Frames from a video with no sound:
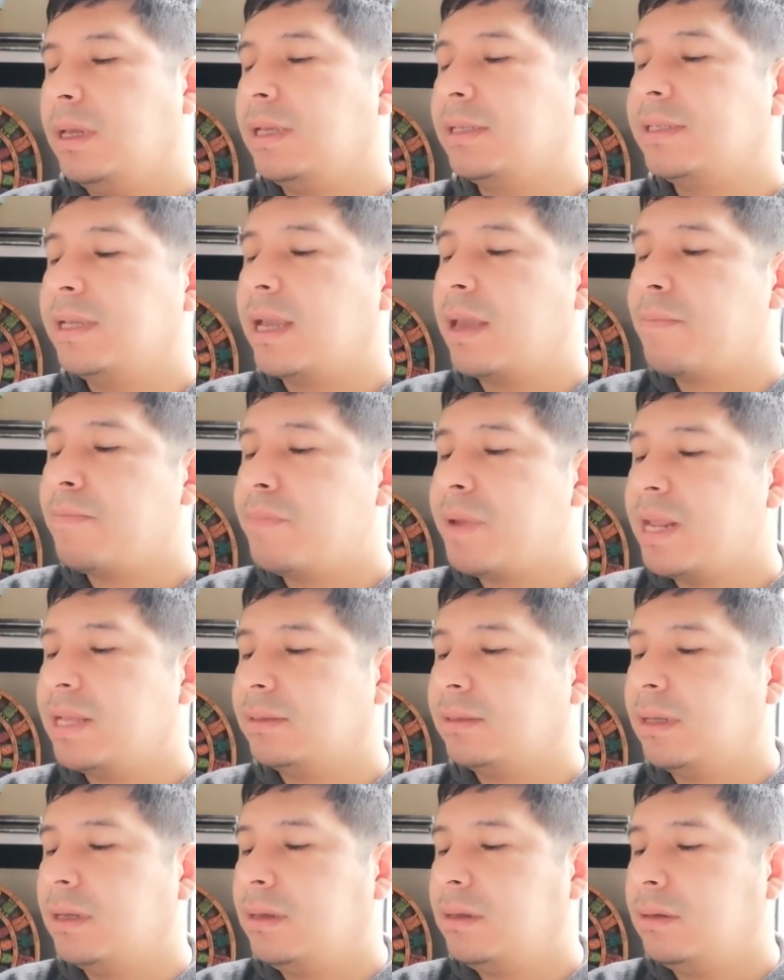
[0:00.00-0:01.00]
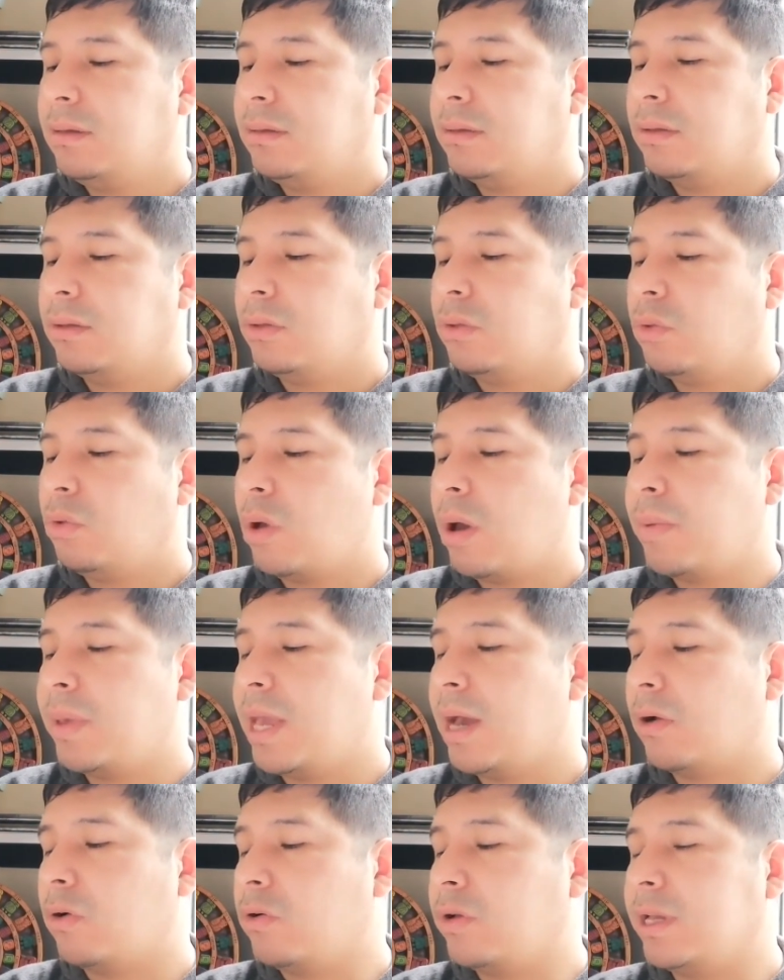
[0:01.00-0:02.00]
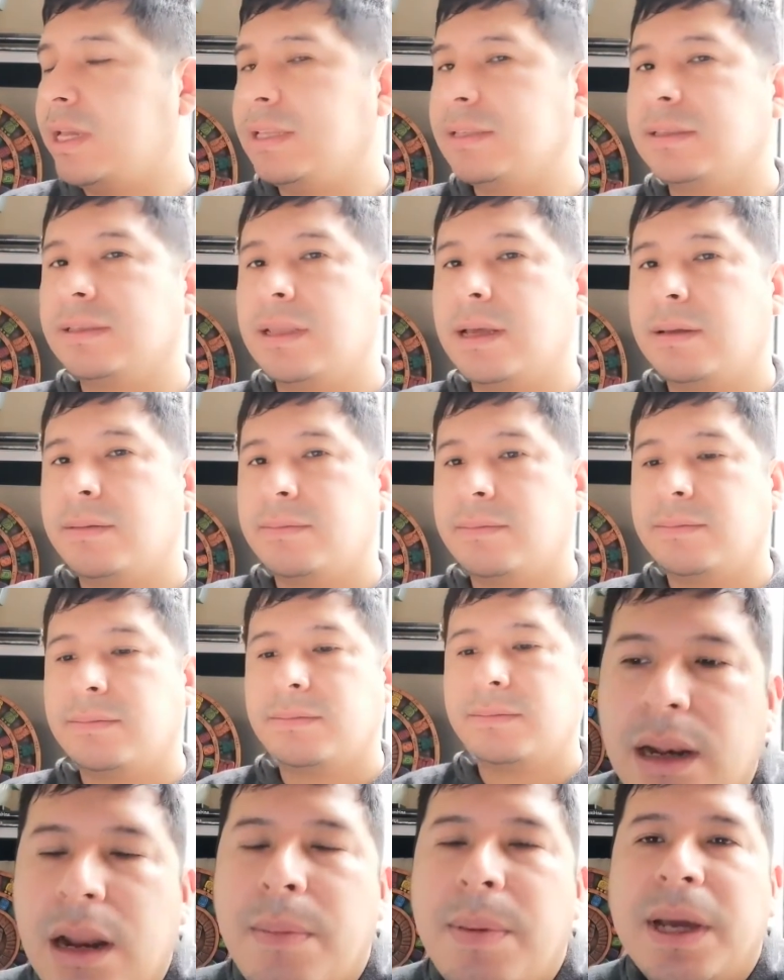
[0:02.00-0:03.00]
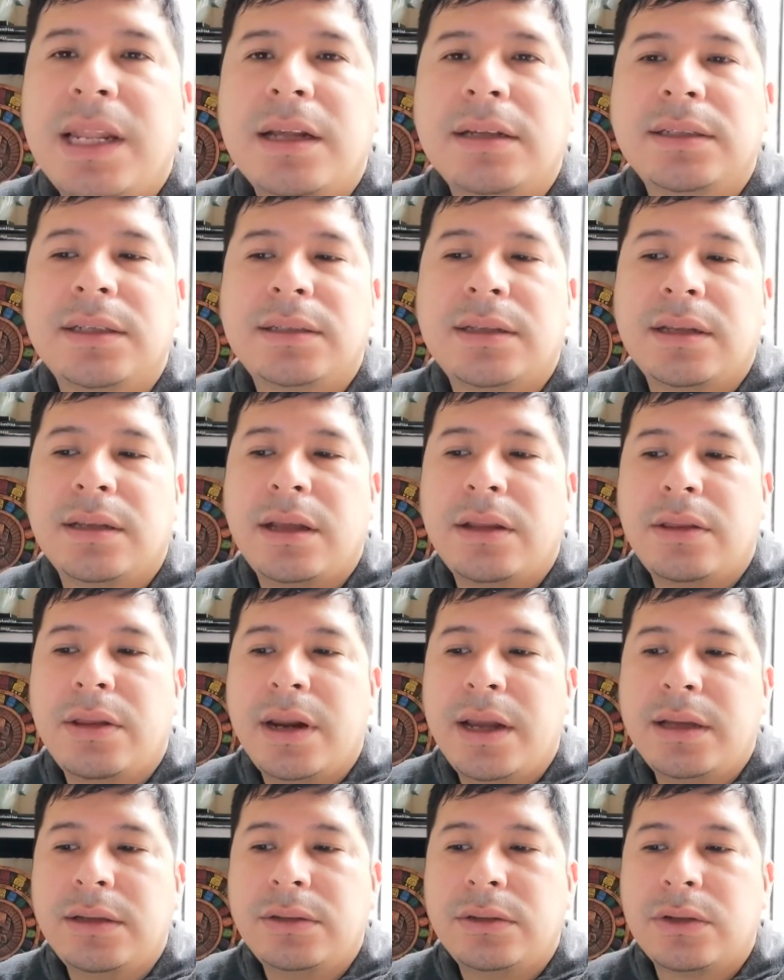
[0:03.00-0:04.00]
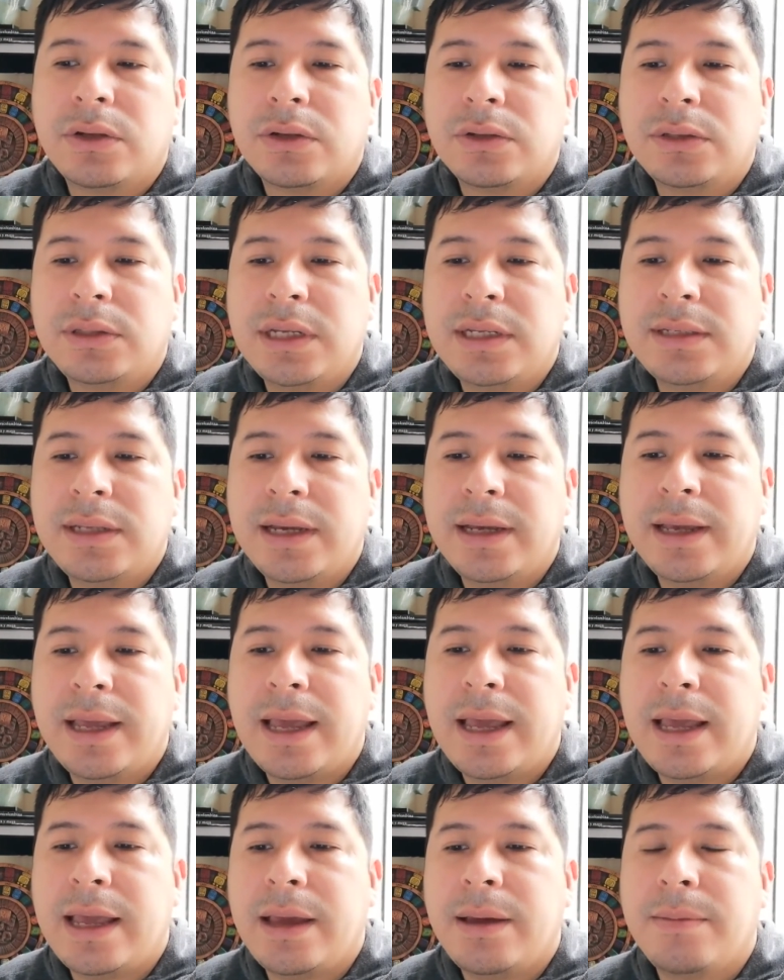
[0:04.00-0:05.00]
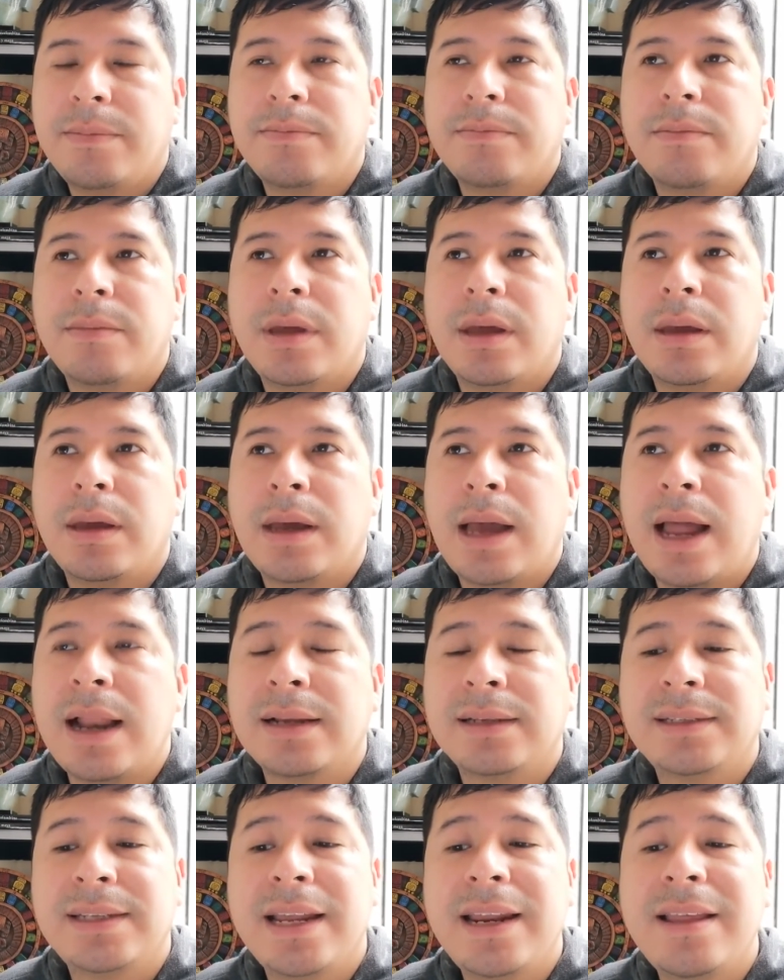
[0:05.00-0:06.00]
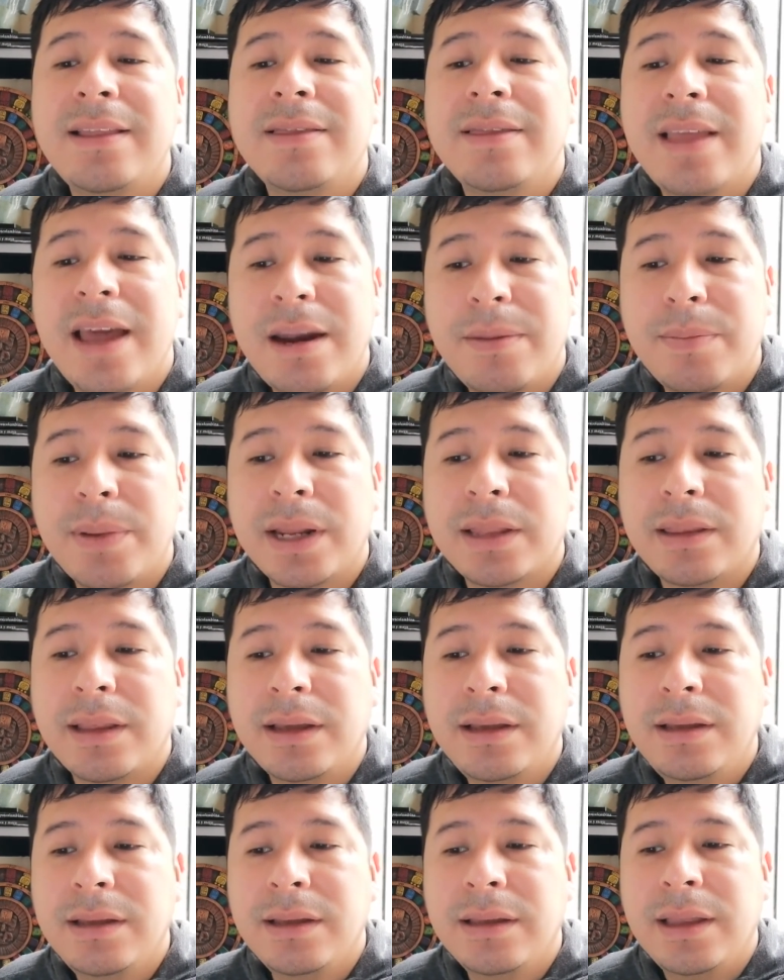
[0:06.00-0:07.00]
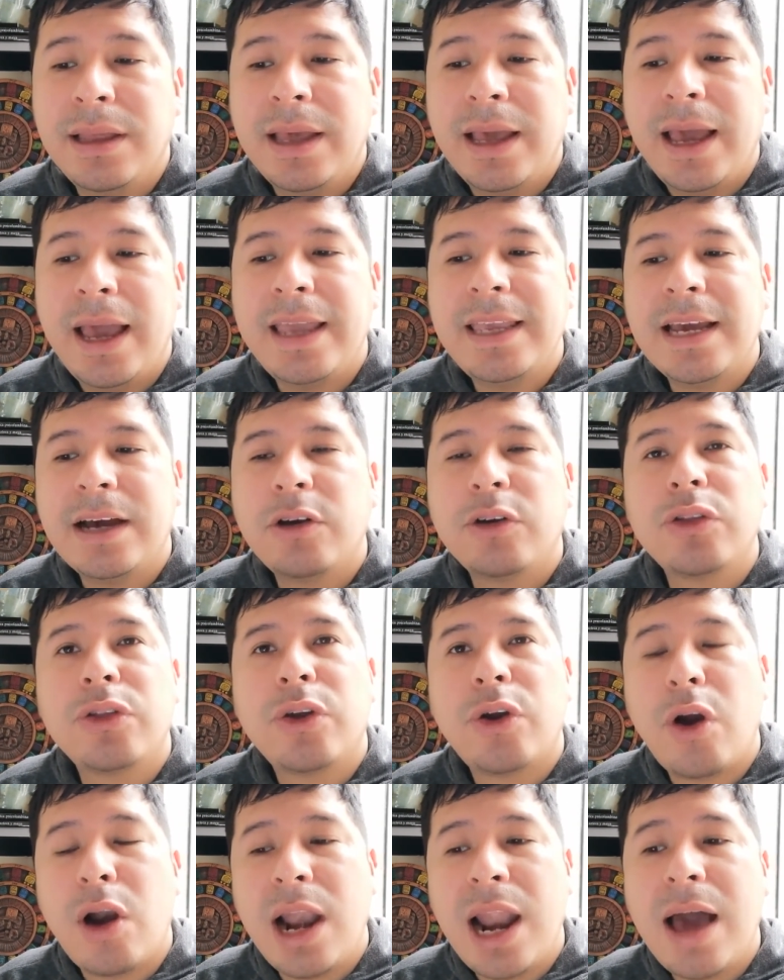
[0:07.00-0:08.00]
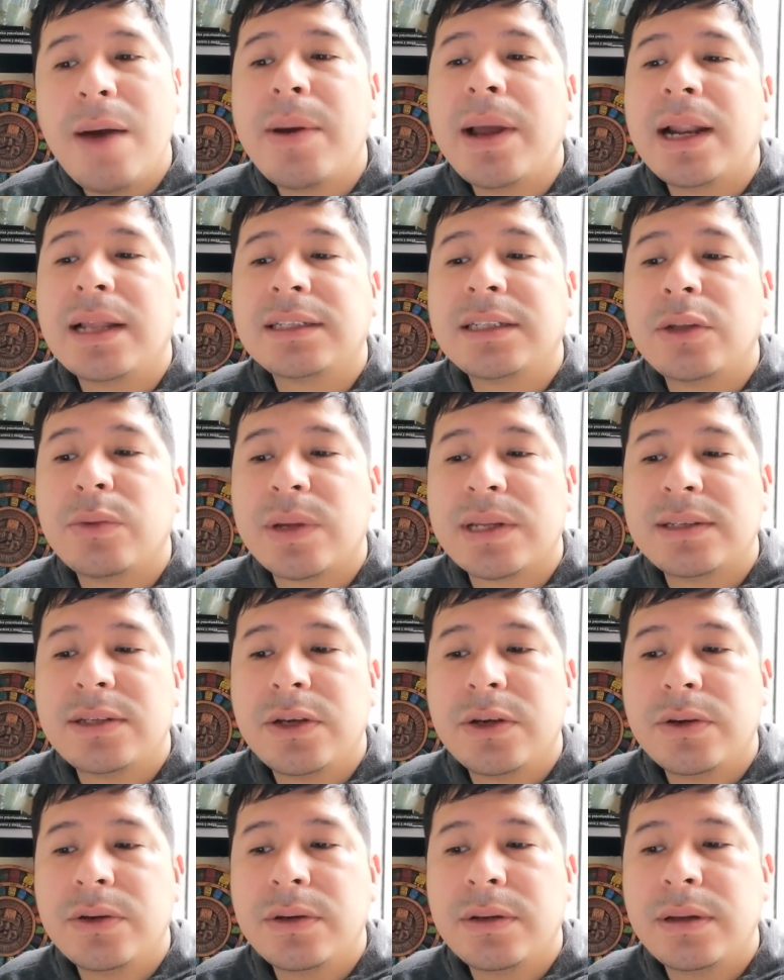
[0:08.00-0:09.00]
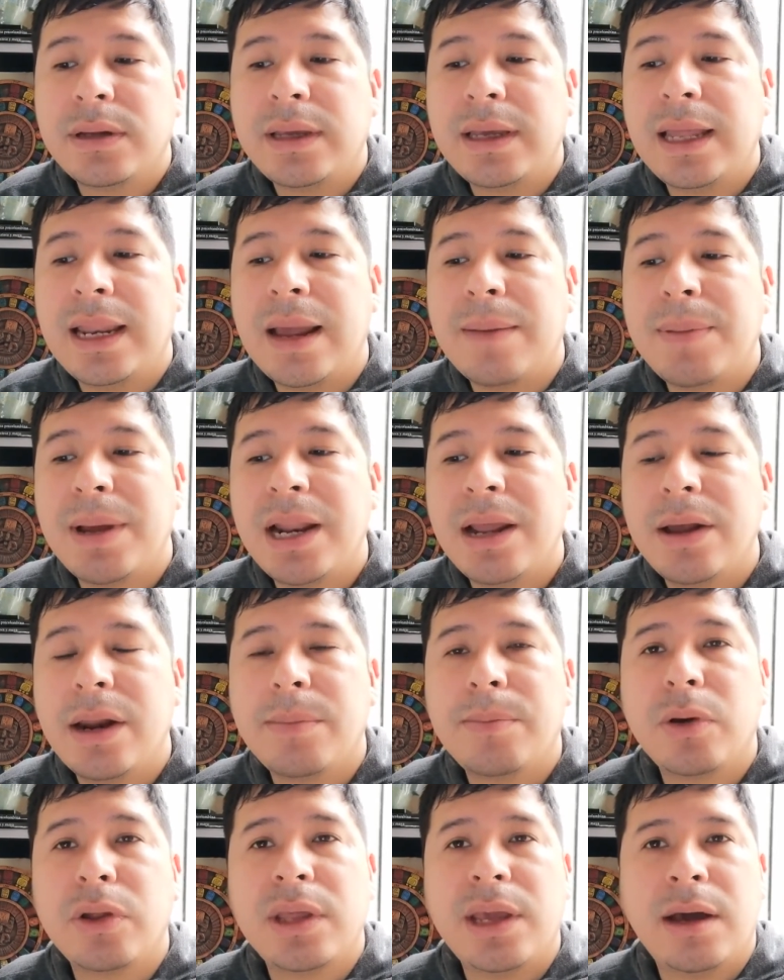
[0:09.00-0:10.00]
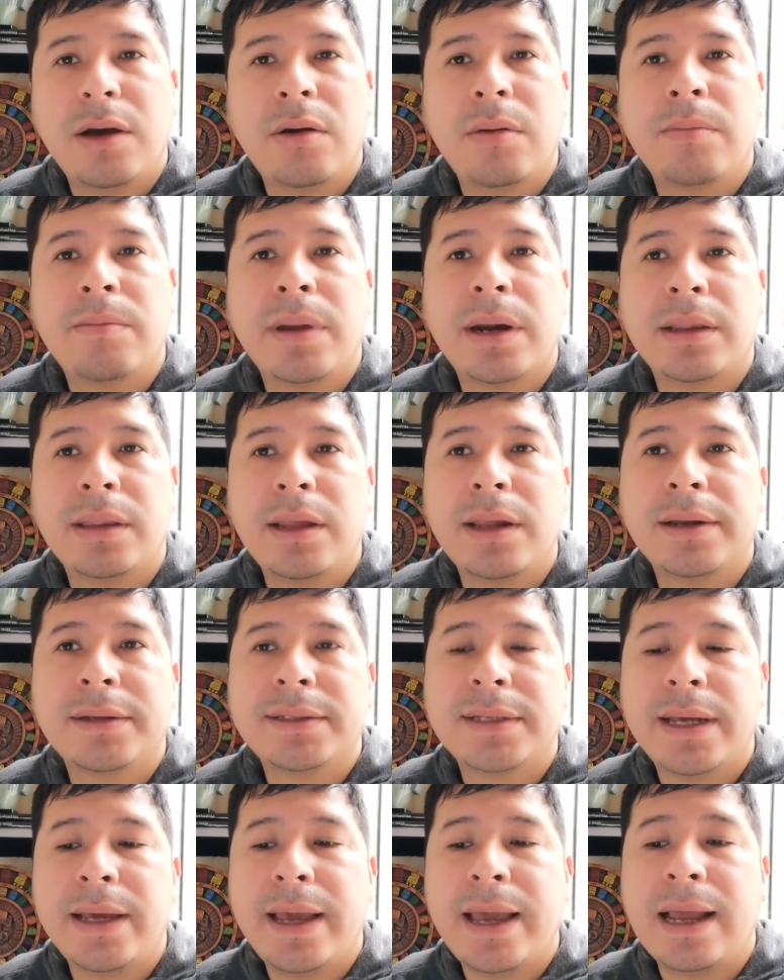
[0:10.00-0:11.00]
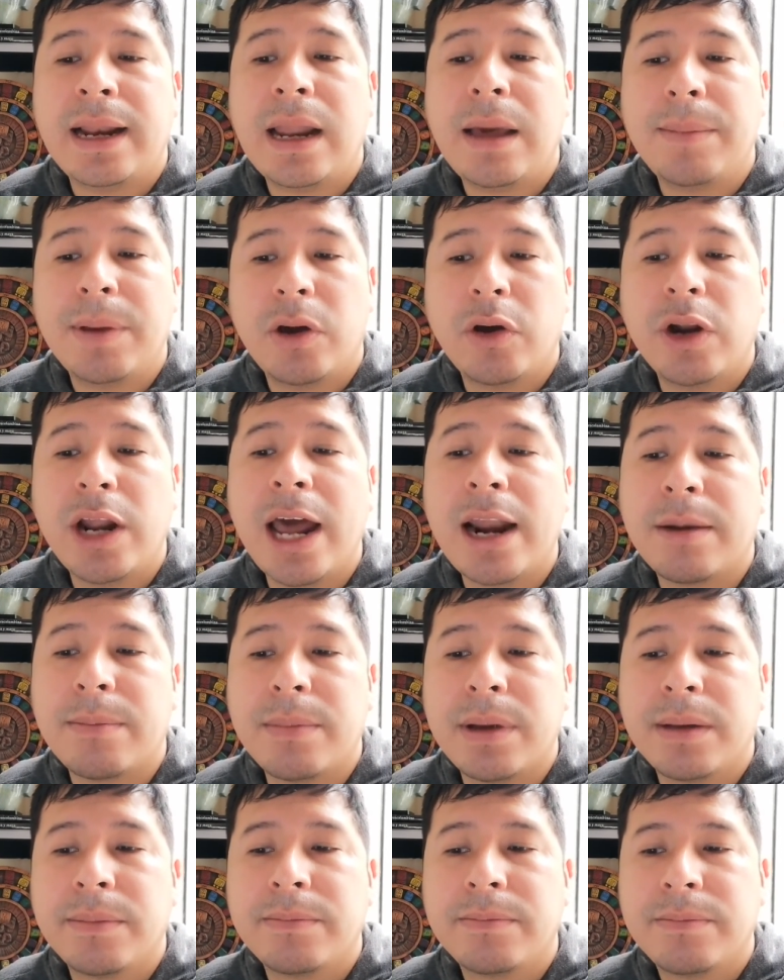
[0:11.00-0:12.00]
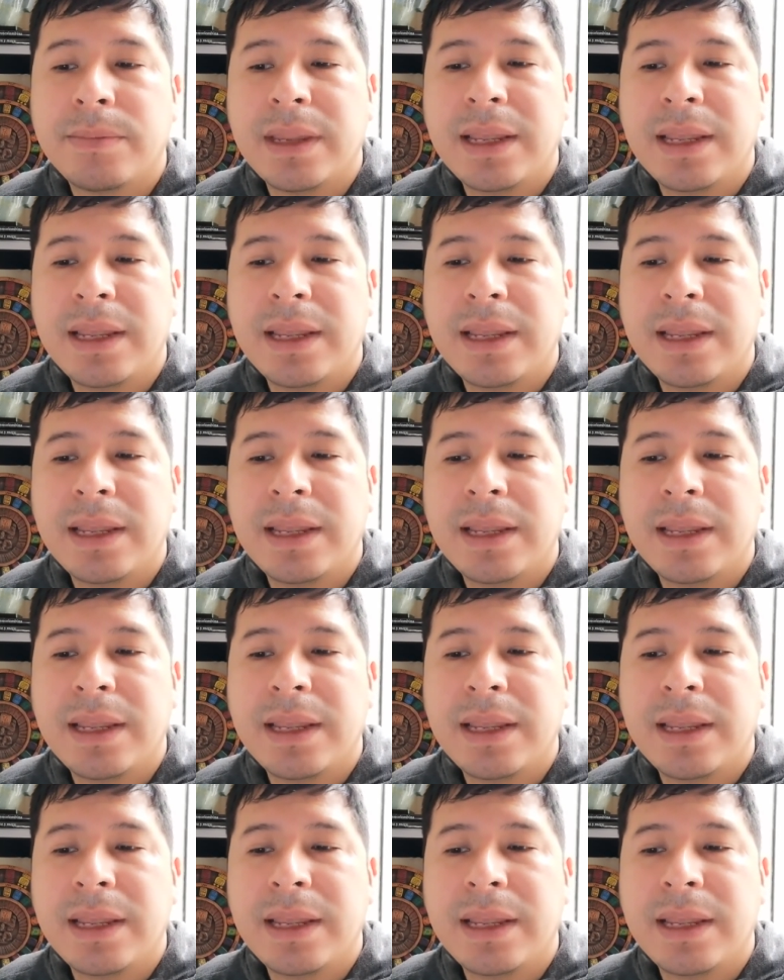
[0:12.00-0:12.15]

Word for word: Y sin empresa, no había conquista. La página 63 nos dice que al ser intérprete, ella controlaba la situación y la palabra podía convertirse en la mejor arma.